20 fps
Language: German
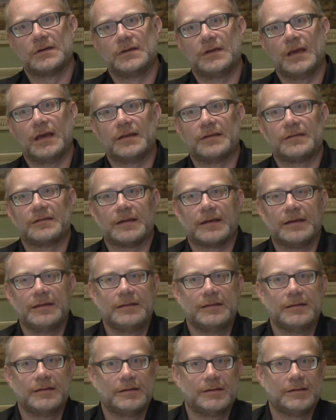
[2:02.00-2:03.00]
ja, das
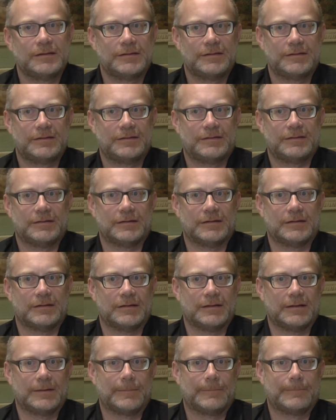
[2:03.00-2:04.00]
Dritte ist,
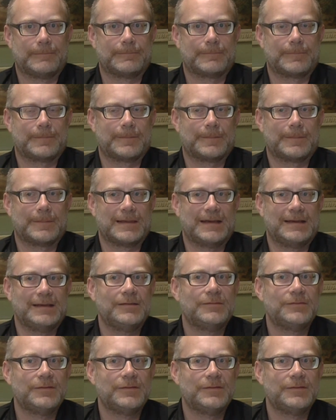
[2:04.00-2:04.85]
ich